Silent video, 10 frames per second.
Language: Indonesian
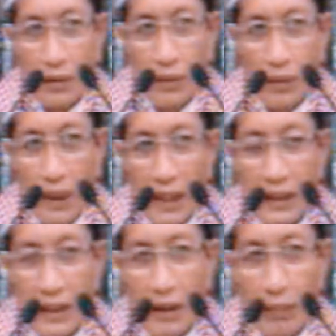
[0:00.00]
Tuhan
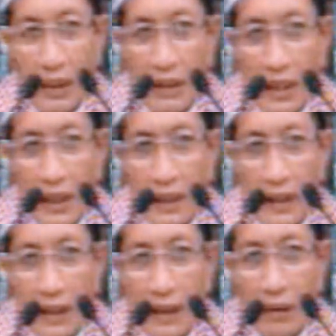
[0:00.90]
tidak mengatakan
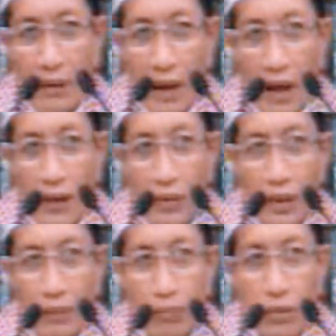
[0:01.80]
innallaha
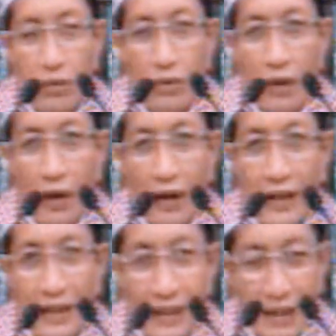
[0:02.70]
yuhibbut
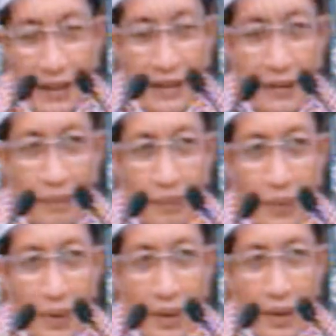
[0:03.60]
tahirin.
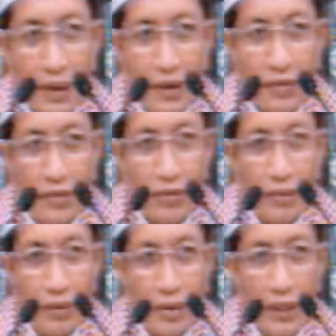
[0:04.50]

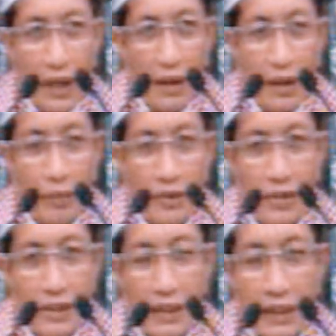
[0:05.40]
Sesungguhnya Allah
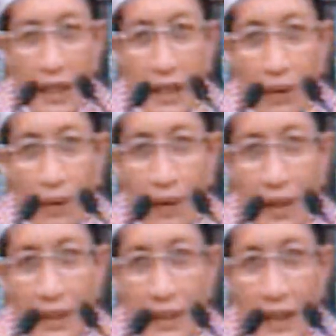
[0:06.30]
mencintai
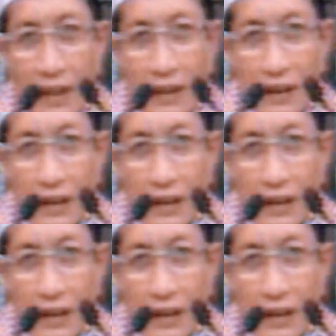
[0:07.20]
orang yang